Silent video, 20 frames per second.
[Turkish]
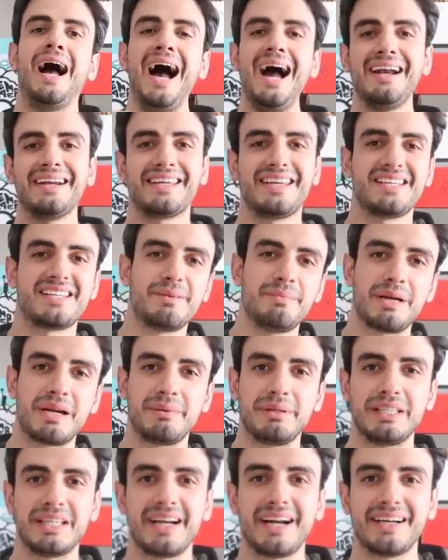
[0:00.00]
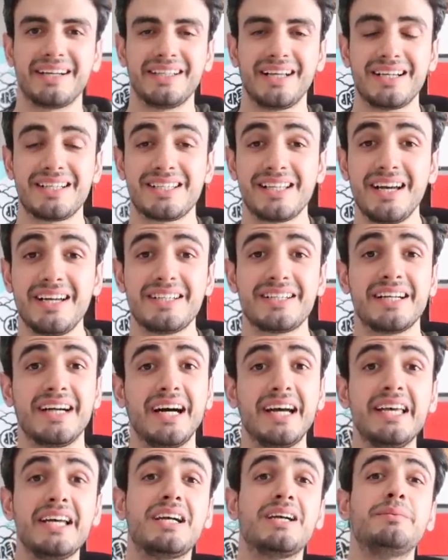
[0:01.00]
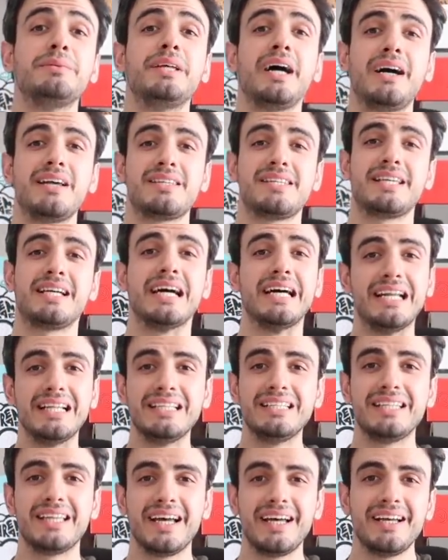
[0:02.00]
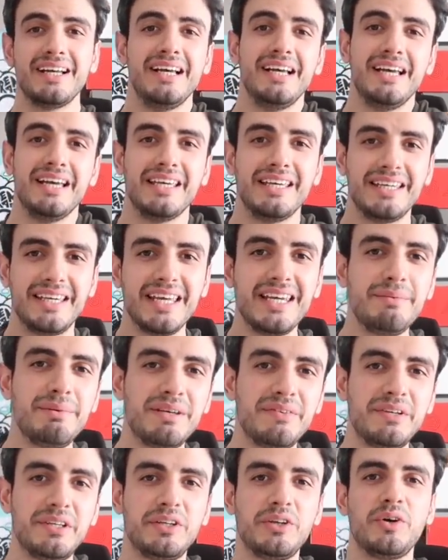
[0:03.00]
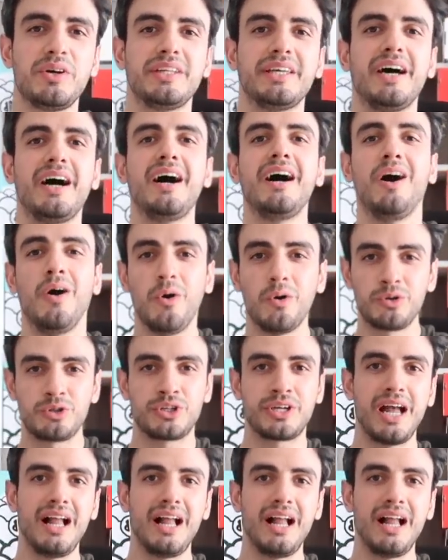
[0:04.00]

Herkese merhabalar arkadaşlar. Ayakkabı Dahisi kanalında yeni bir videoya daha hoş